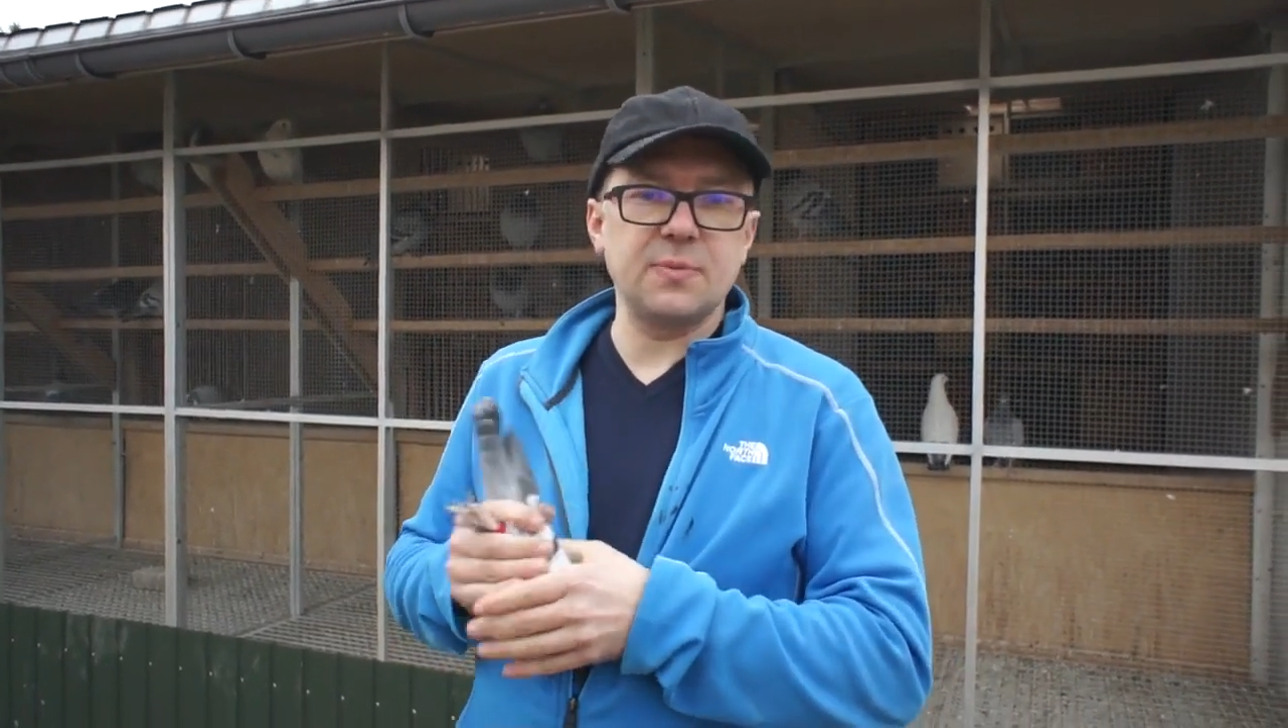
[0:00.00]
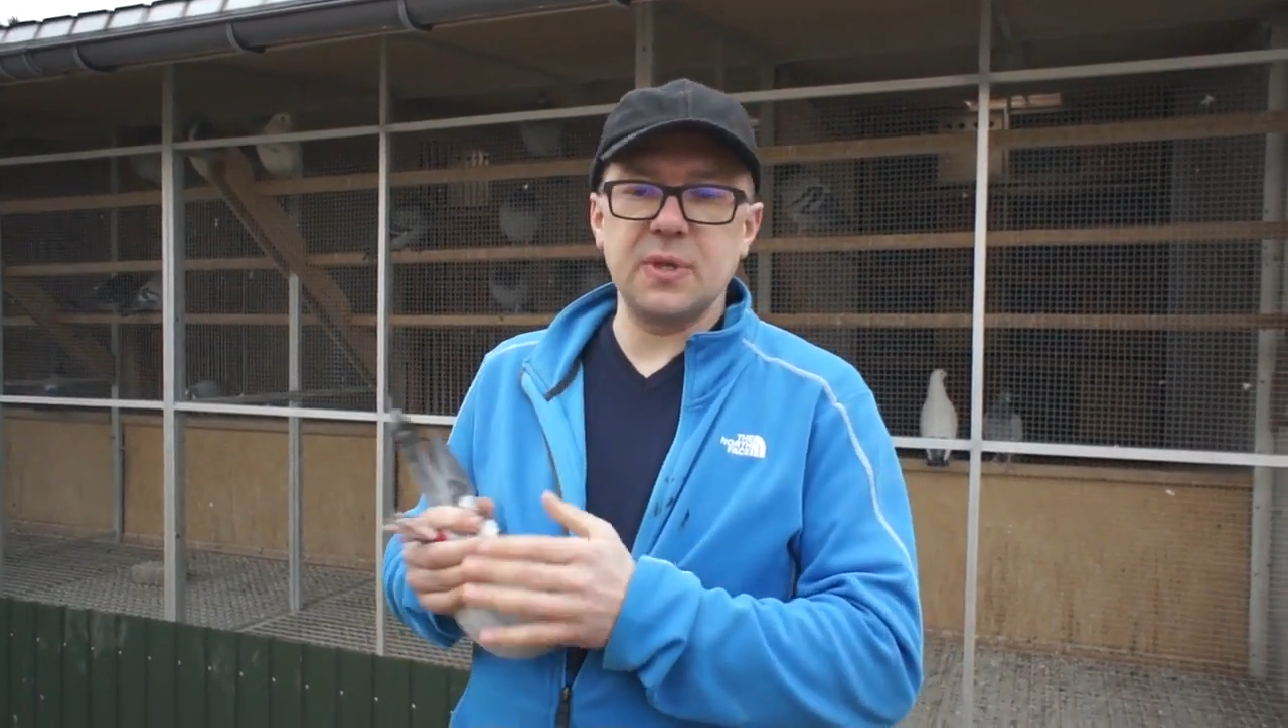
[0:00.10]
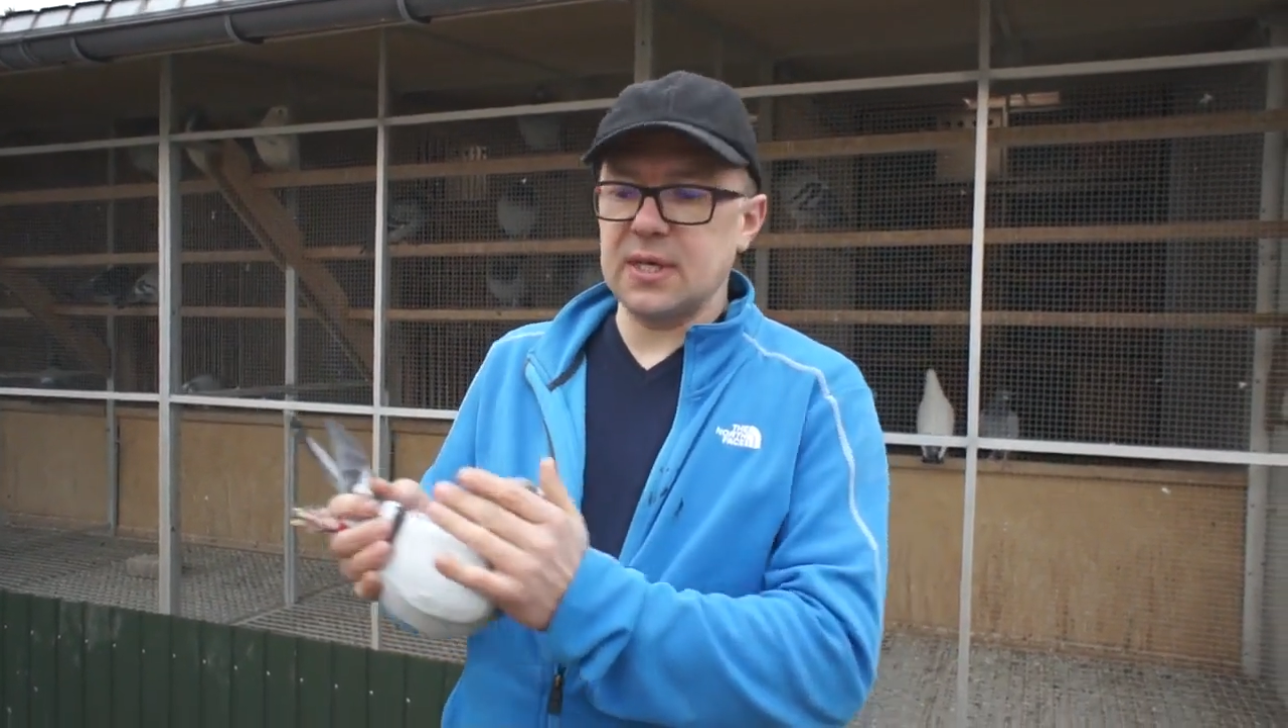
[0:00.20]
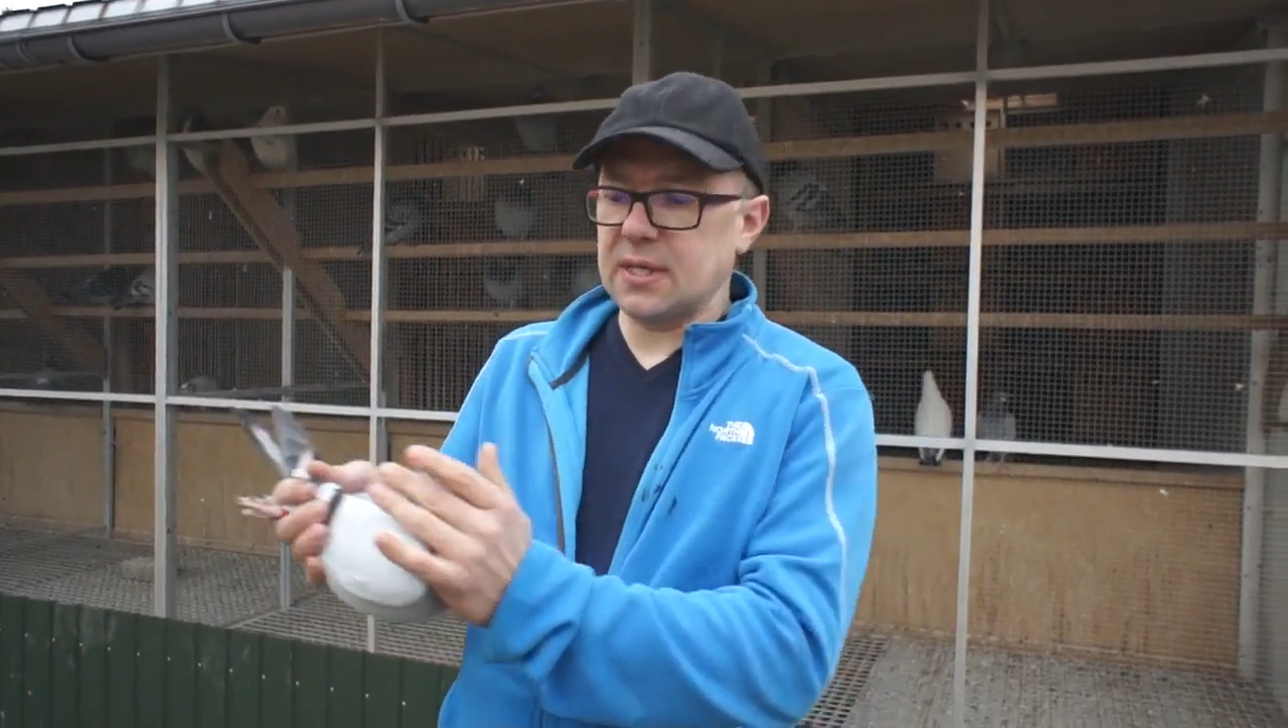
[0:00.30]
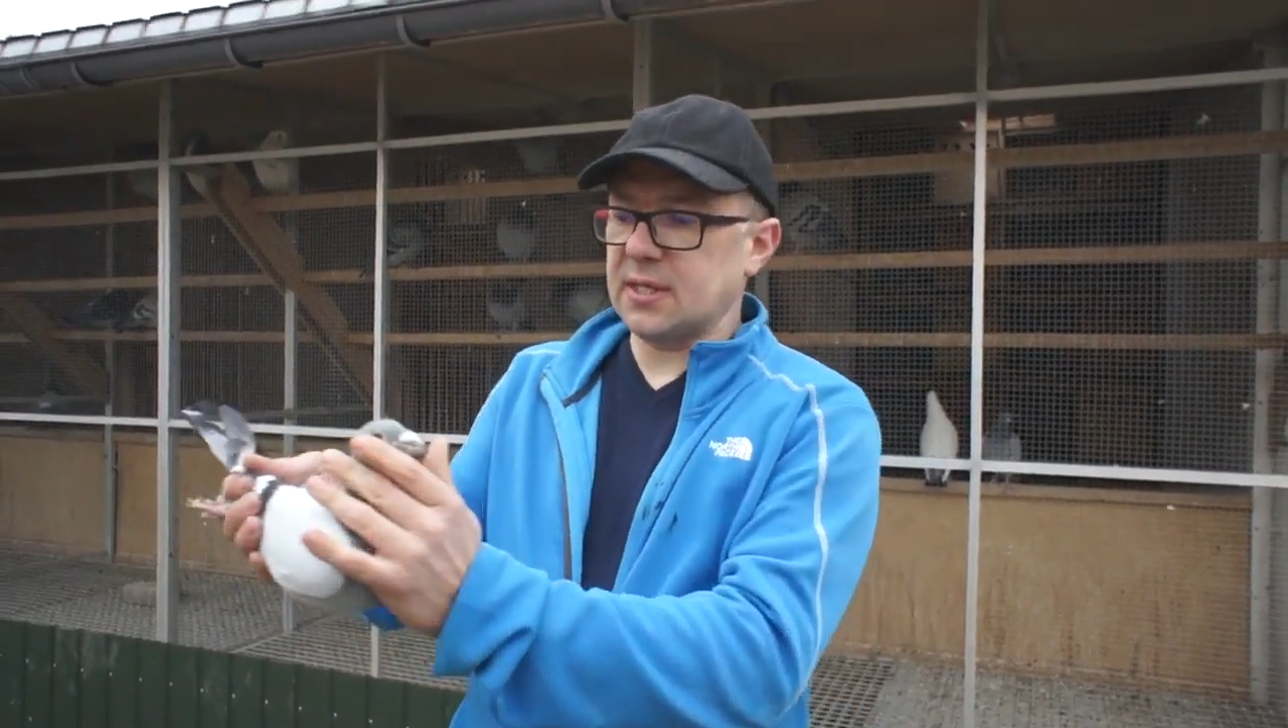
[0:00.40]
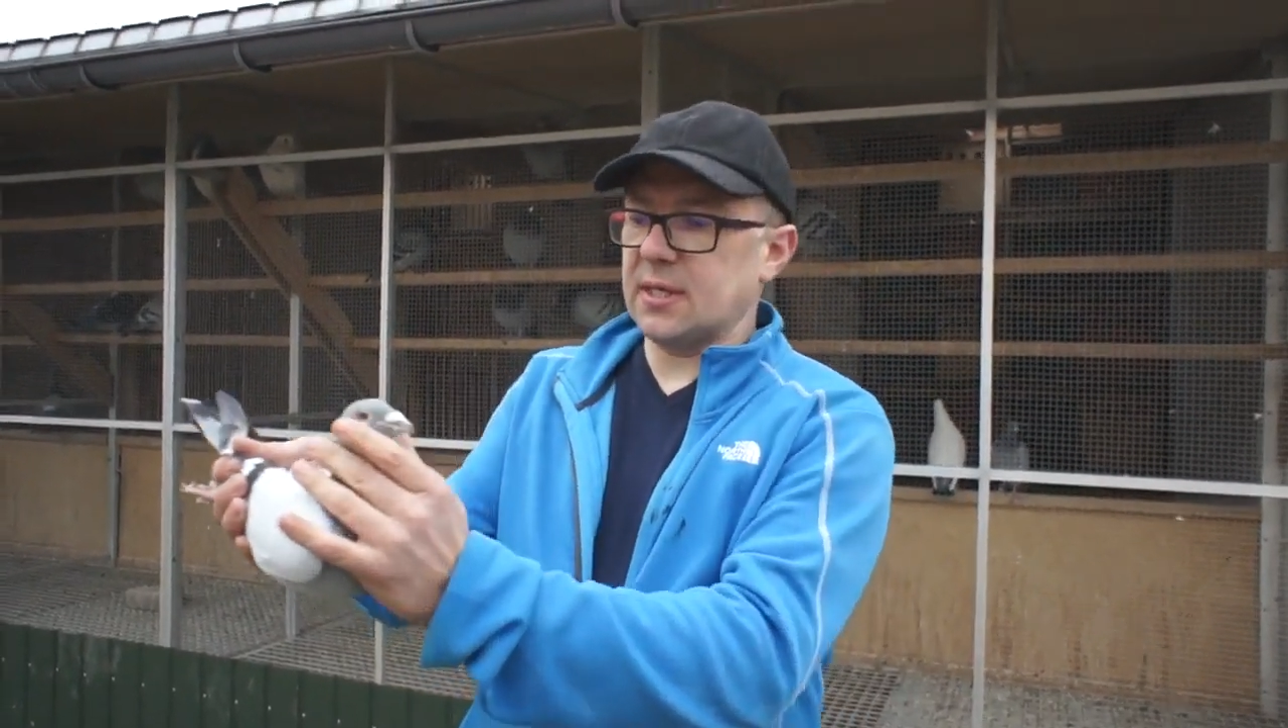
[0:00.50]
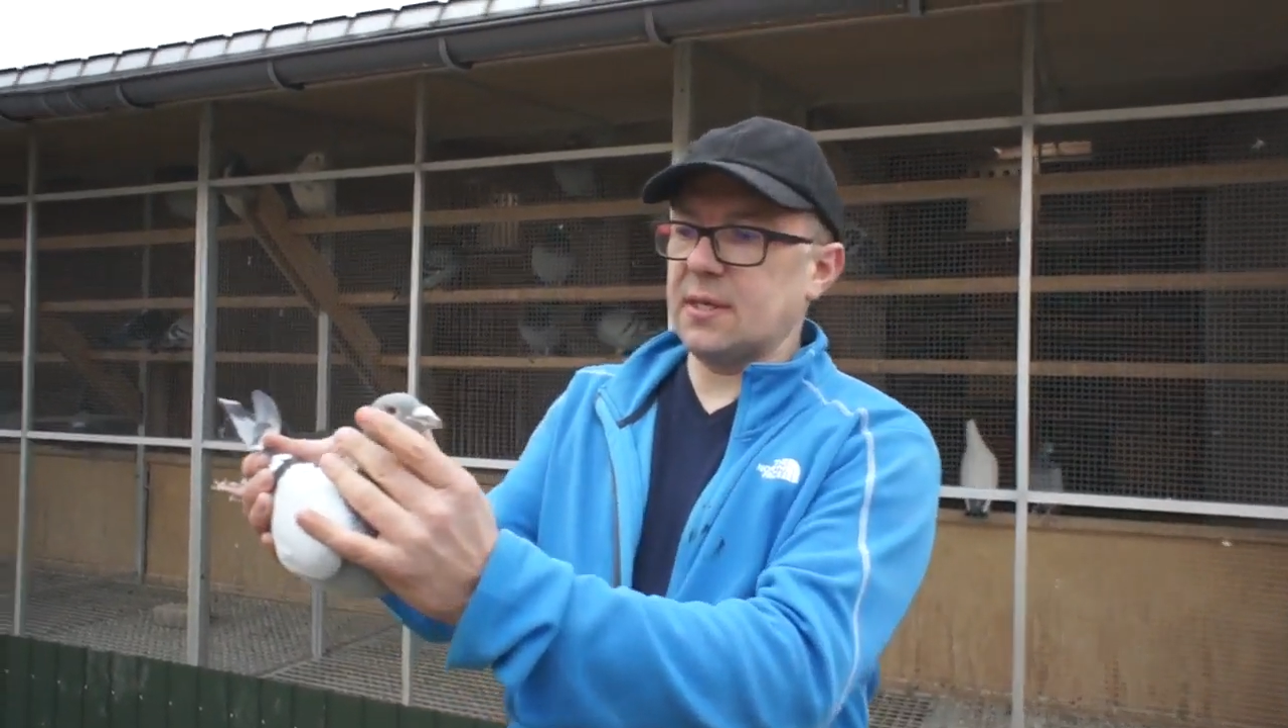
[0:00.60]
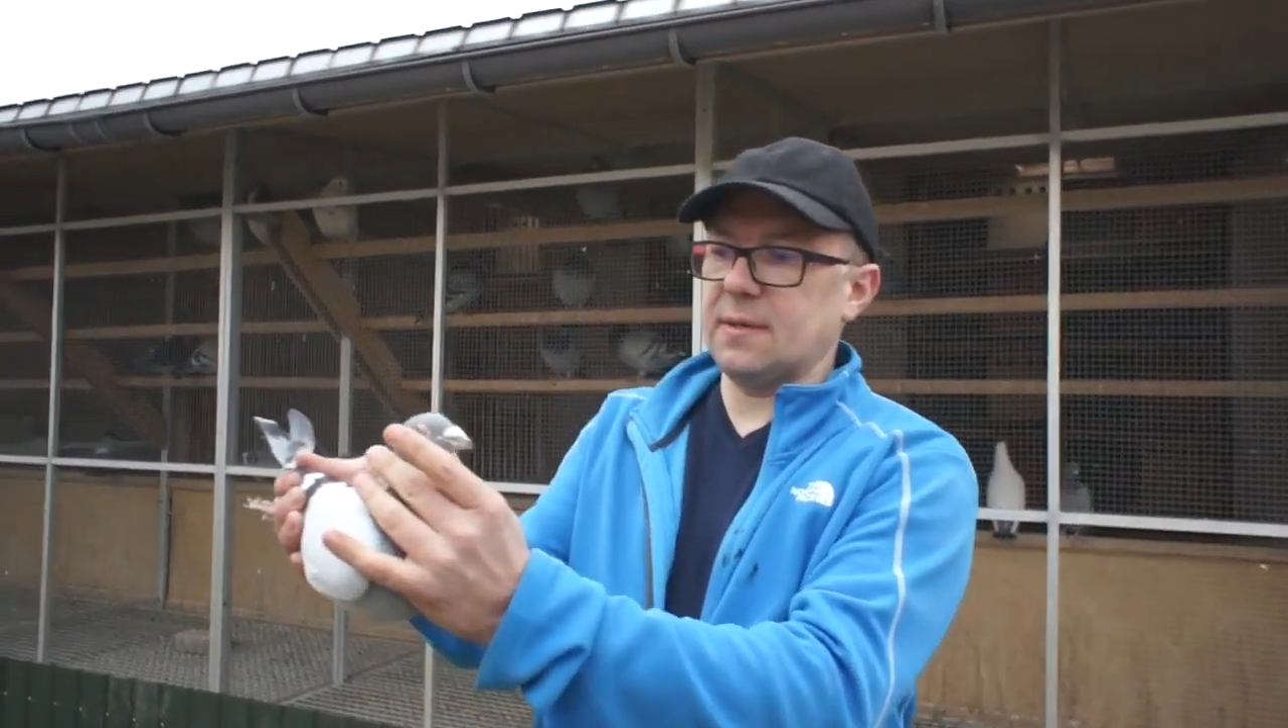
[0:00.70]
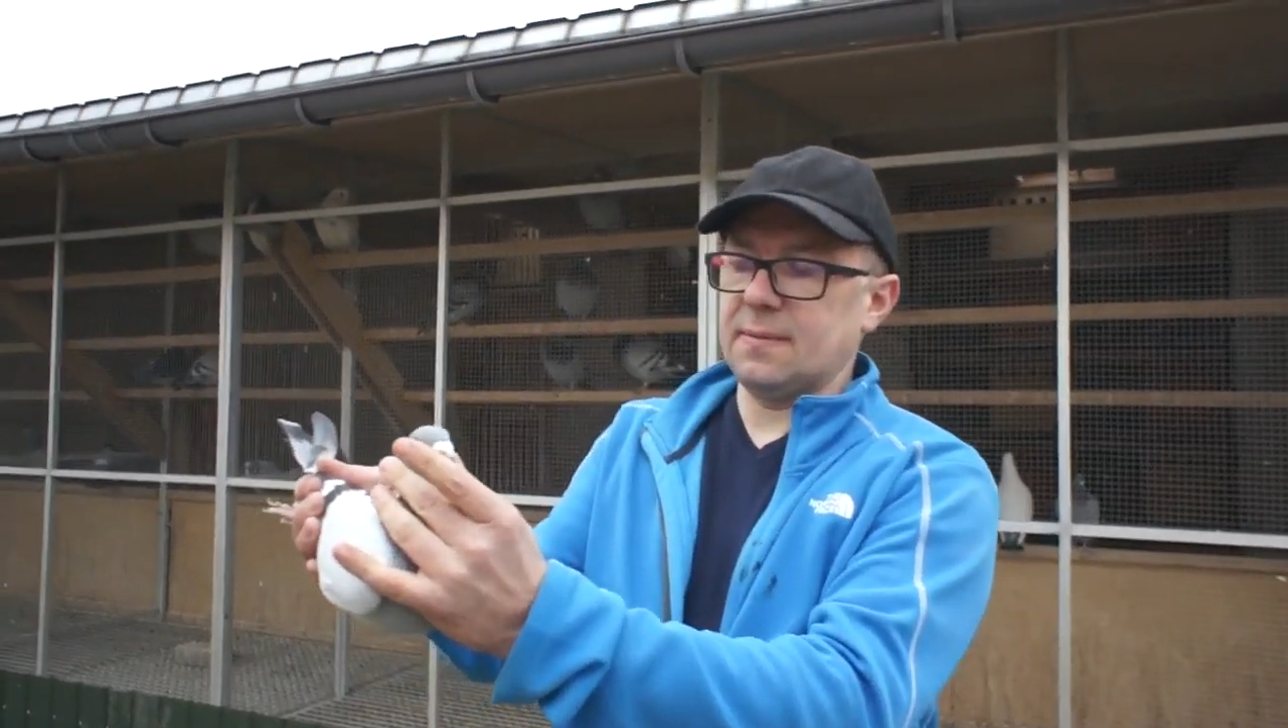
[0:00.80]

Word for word: sprinterskich.